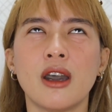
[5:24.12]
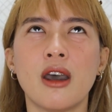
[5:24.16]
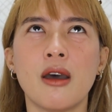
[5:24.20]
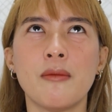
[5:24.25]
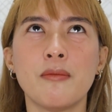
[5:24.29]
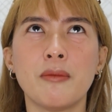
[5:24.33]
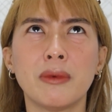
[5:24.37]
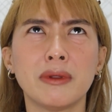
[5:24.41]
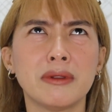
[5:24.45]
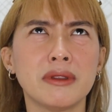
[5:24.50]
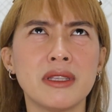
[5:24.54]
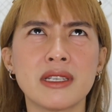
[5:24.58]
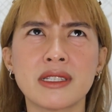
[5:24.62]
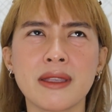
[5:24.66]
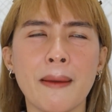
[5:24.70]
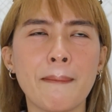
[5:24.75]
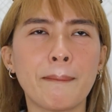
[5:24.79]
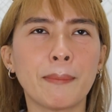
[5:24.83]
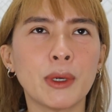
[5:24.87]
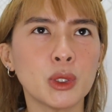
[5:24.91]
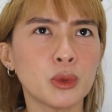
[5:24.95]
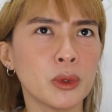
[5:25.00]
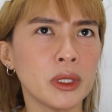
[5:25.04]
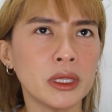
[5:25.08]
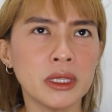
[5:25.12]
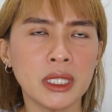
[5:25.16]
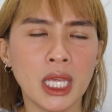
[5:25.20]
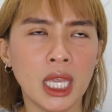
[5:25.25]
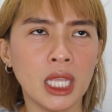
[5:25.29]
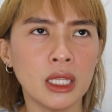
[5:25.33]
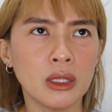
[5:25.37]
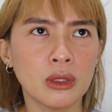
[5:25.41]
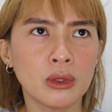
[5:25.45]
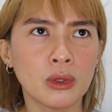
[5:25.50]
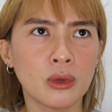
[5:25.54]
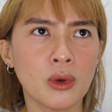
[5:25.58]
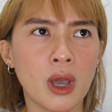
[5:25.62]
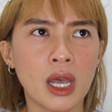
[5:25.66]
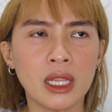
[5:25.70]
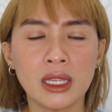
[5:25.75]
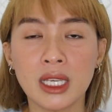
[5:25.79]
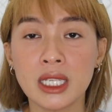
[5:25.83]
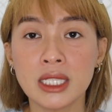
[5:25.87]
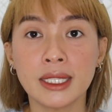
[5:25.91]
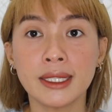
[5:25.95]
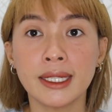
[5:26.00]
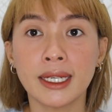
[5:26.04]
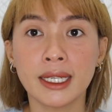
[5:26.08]
um, December 28 ko
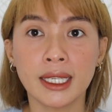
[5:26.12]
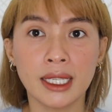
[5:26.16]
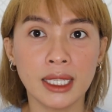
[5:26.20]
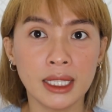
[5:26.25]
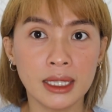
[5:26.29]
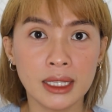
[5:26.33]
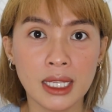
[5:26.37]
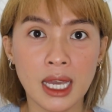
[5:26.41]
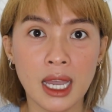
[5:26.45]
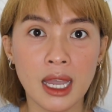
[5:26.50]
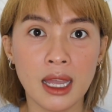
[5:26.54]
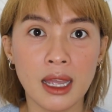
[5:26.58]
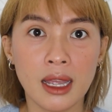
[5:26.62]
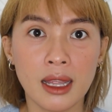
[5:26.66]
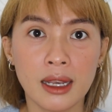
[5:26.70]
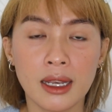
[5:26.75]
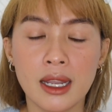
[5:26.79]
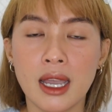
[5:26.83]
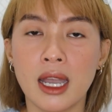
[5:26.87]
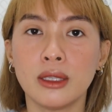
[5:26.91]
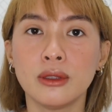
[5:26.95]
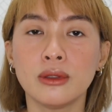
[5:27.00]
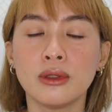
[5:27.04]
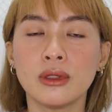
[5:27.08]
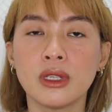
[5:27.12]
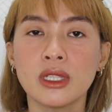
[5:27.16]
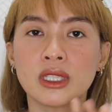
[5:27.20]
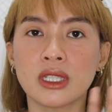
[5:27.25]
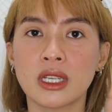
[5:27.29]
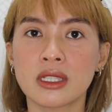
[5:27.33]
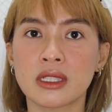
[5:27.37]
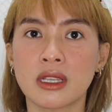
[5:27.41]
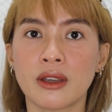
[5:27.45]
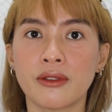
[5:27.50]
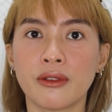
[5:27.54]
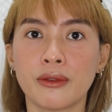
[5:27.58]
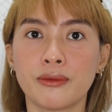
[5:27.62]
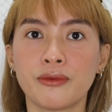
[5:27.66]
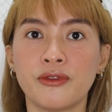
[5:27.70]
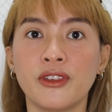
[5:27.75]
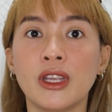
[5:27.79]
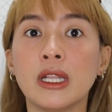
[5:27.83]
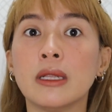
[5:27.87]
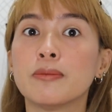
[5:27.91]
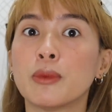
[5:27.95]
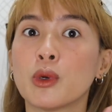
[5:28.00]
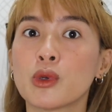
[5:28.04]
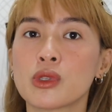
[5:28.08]
ata siya nakita na ando na siya sa
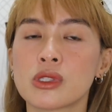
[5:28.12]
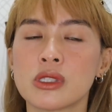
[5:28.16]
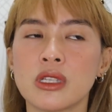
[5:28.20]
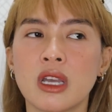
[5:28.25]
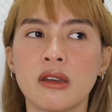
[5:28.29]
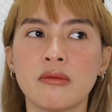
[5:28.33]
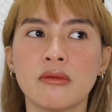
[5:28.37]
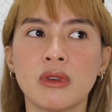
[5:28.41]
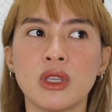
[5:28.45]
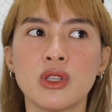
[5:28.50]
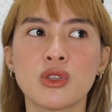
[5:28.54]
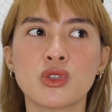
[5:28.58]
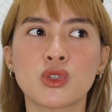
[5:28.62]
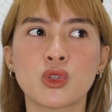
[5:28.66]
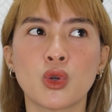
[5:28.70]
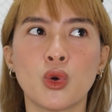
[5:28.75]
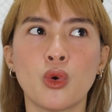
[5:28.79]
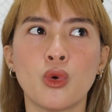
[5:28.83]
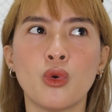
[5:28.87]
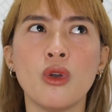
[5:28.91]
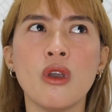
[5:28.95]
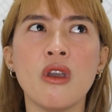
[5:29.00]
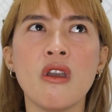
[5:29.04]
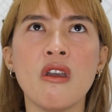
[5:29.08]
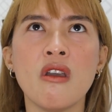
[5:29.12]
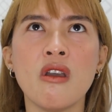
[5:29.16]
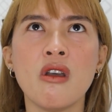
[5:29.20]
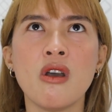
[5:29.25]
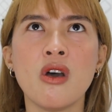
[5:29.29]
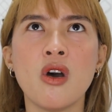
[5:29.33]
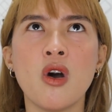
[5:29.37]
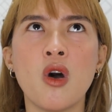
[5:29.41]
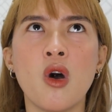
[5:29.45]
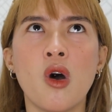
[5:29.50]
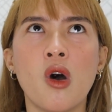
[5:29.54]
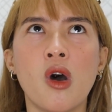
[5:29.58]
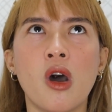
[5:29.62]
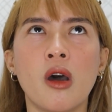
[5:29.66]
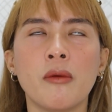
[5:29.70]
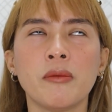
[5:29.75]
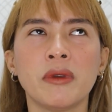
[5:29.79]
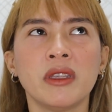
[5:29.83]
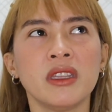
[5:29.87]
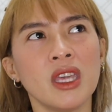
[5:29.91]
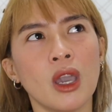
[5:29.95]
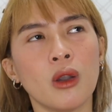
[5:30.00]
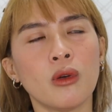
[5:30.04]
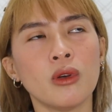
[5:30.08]
field post namin. So,
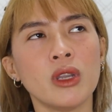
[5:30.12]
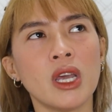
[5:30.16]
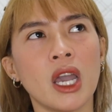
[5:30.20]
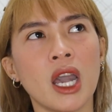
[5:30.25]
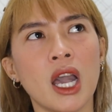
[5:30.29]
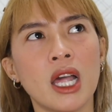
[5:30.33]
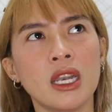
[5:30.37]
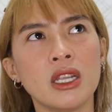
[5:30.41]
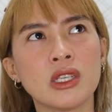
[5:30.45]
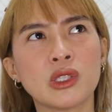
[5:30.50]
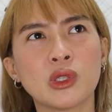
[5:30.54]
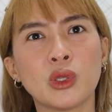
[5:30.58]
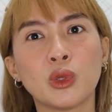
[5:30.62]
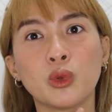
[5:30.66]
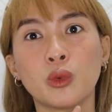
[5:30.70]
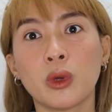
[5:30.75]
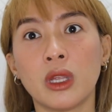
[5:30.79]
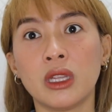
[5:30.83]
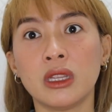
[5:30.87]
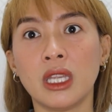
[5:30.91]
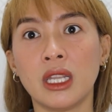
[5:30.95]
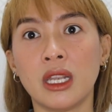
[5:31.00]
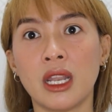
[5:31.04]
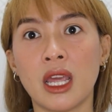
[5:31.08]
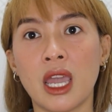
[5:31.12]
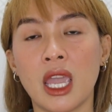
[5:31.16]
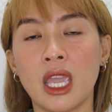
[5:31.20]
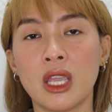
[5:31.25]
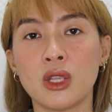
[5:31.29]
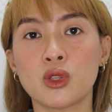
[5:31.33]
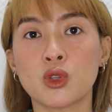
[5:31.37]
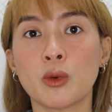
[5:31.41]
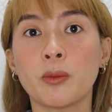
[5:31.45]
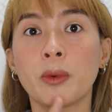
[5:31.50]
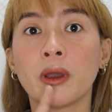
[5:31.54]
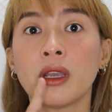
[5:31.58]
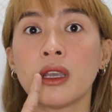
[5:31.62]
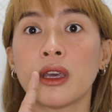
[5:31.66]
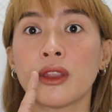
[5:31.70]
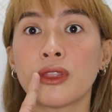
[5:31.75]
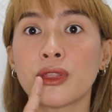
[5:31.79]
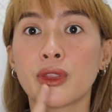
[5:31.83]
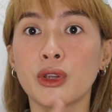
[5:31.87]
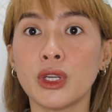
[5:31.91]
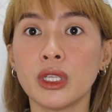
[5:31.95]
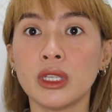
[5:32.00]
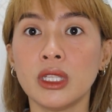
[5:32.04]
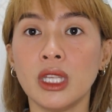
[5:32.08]
um, hindi ako nakaalis ng 29. So,
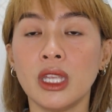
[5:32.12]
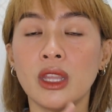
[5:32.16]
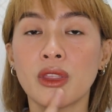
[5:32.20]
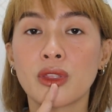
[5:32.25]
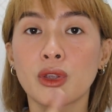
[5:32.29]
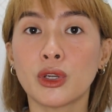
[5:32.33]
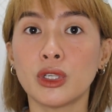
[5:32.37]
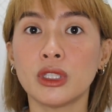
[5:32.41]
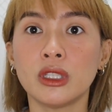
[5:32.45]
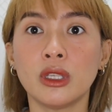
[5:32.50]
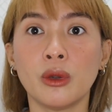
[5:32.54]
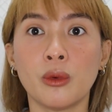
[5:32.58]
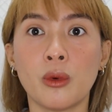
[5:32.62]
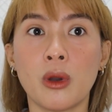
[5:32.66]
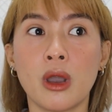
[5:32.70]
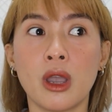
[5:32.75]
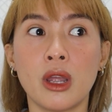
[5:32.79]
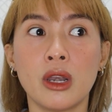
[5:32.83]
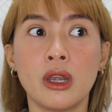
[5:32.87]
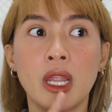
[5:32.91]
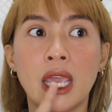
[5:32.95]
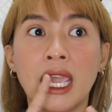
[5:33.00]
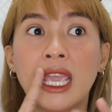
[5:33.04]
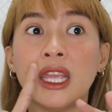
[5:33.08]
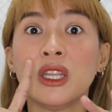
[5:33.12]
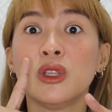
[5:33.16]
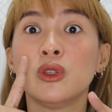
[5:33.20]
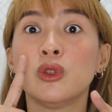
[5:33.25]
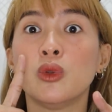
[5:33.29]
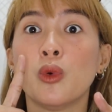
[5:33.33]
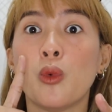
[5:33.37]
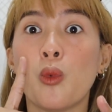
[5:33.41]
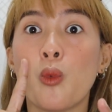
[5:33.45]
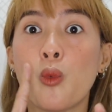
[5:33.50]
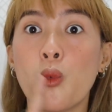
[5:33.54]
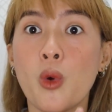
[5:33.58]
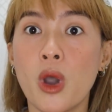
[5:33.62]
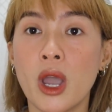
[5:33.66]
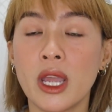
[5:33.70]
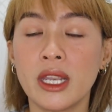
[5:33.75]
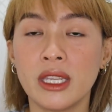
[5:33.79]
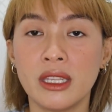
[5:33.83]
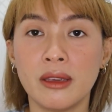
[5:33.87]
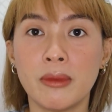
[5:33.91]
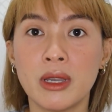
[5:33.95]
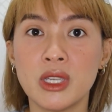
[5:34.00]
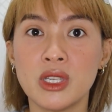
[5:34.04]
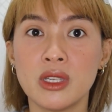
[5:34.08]
pagka 30, 31, and
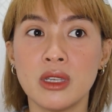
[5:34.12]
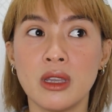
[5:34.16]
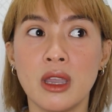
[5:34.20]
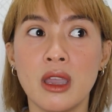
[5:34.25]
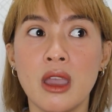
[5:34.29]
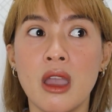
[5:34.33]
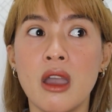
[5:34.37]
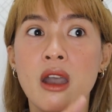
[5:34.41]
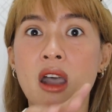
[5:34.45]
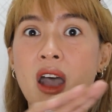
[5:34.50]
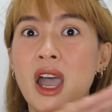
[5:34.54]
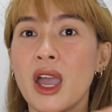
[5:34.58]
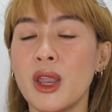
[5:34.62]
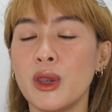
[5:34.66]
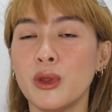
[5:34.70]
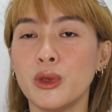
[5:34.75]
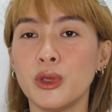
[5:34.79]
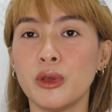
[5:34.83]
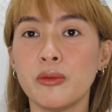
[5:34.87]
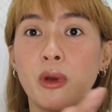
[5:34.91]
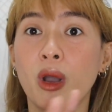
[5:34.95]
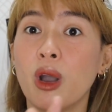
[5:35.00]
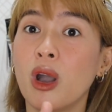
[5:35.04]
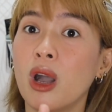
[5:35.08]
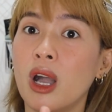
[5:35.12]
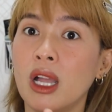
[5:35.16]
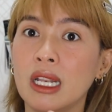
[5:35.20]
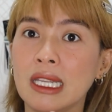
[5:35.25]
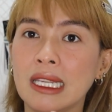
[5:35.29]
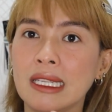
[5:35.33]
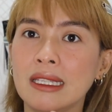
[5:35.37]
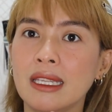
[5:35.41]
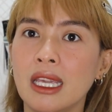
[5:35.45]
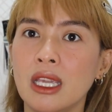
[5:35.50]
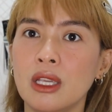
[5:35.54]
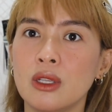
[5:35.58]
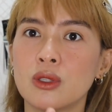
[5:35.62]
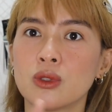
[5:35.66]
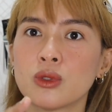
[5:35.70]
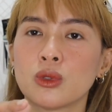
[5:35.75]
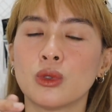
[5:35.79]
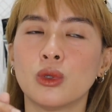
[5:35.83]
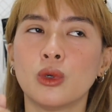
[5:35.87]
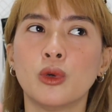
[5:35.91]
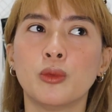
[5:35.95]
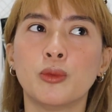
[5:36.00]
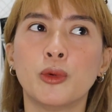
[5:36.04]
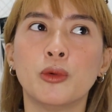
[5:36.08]
1, di ba, ano yun, mga holiday.
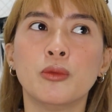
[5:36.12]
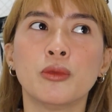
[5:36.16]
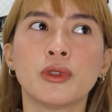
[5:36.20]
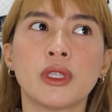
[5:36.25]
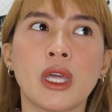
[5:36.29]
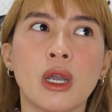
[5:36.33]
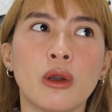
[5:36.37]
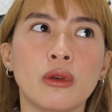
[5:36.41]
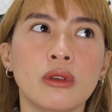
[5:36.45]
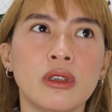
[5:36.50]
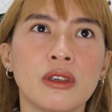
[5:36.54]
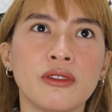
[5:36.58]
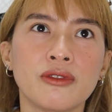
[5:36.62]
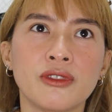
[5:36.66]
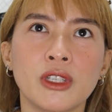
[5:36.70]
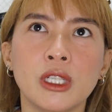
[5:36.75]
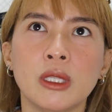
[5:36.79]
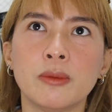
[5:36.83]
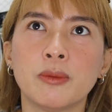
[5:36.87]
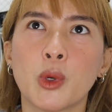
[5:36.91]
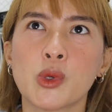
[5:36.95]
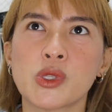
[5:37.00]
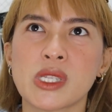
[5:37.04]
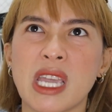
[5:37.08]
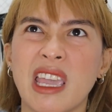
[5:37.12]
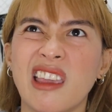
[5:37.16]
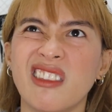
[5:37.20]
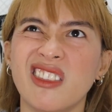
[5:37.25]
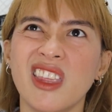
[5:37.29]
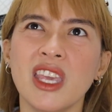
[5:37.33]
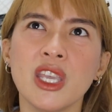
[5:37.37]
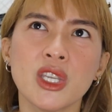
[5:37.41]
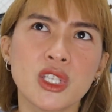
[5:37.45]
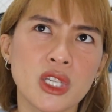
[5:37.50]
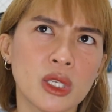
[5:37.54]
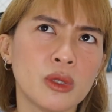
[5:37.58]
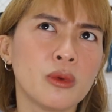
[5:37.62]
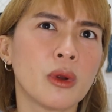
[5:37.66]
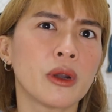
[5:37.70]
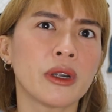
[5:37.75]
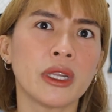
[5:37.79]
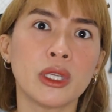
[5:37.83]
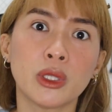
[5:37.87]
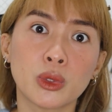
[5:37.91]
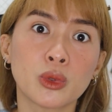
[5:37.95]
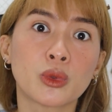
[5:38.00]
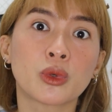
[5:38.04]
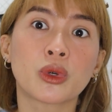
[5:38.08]
So, pumunta ako ng field post, I think
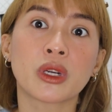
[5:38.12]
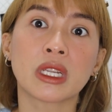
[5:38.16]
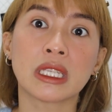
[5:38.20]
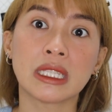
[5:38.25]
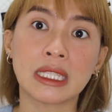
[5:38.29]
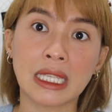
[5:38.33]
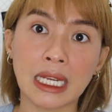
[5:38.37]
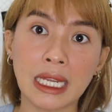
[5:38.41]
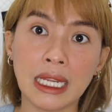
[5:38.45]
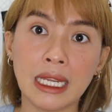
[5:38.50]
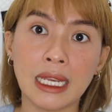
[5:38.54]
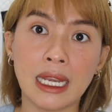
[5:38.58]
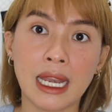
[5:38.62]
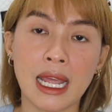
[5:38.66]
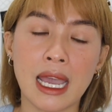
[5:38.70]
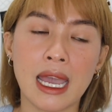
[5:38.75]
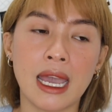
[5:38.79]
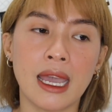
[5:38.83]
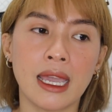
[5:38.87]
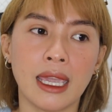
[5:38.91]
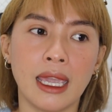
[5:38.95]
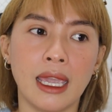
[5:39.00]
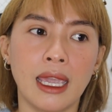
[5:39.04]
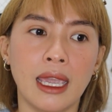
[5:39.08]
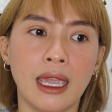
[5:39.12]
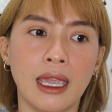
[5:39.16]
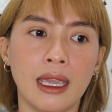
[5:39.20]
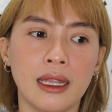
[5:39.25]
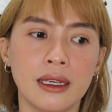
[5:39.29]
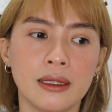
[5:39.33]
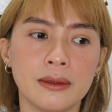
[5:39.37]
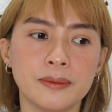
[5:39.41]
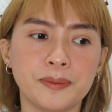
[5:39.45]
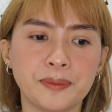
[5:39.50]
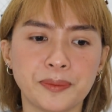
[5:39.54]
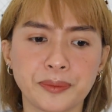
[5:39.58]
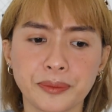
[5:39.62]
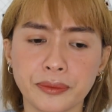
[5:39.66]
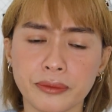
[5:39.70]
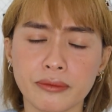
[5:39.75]
January 2 or 3 na. And,